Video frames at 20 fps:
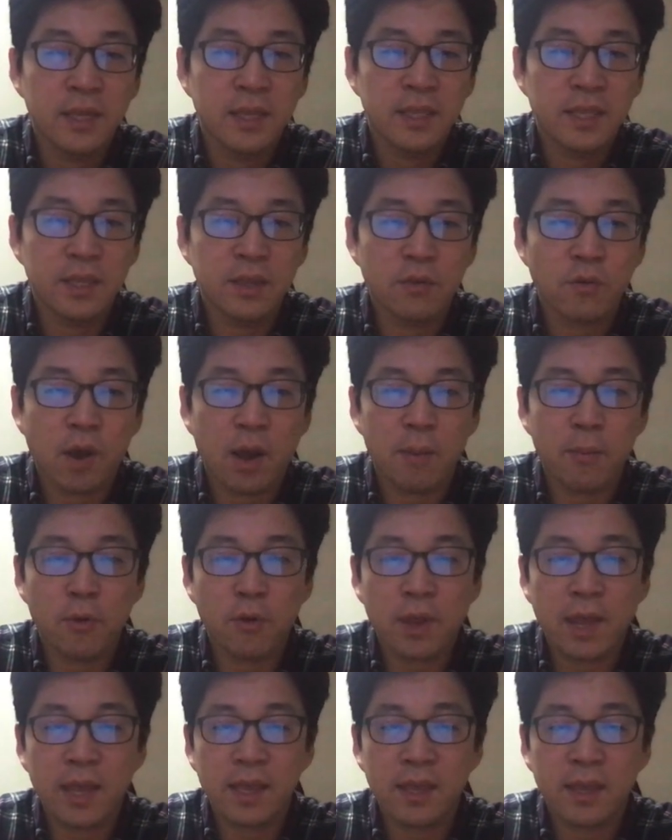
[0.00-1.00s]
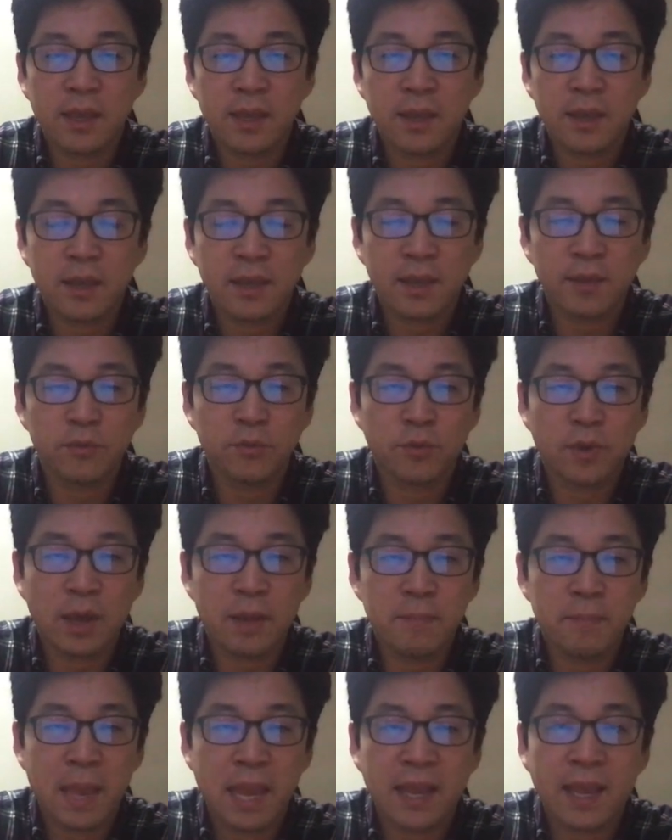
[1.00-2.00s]
이 과목의 개수가
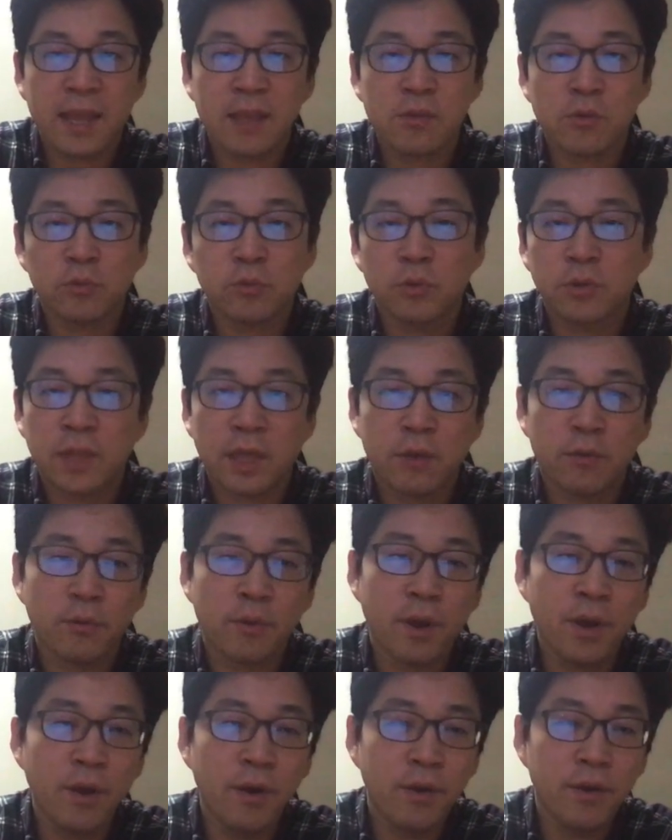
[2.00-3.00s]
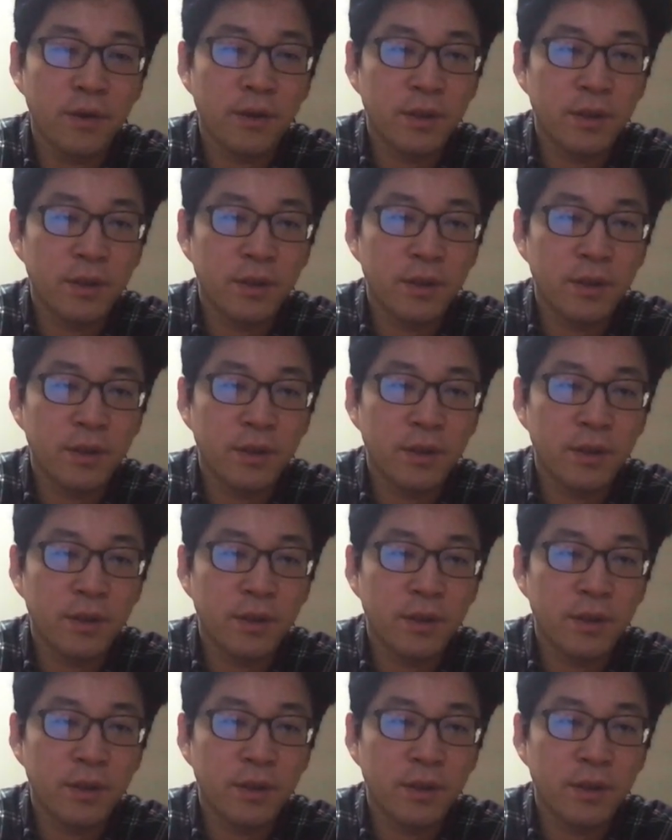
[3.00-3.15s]
한 100개 정도 되고요,